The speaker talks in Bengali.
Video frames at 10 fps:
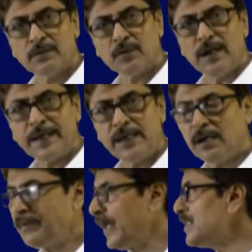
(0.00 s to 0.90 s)
করলে কি
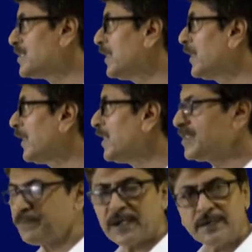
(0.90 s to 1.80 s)
হবে এইচ এইচ
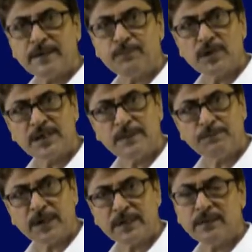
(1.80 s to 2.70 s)
পার্টটা পজিটিভ
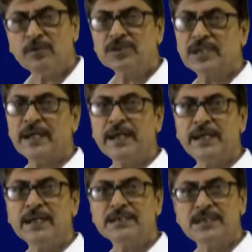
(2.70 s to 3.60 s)
পার্ট এবং
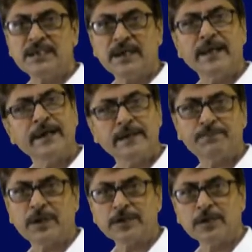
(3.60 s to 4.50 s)
সাইনাইডের সিটা নেগেটিভ
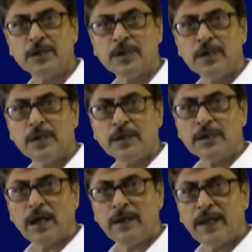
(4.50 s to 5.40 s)
পার্ট
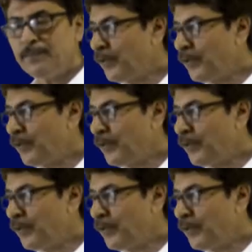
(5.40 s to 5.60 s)
তাহলে এই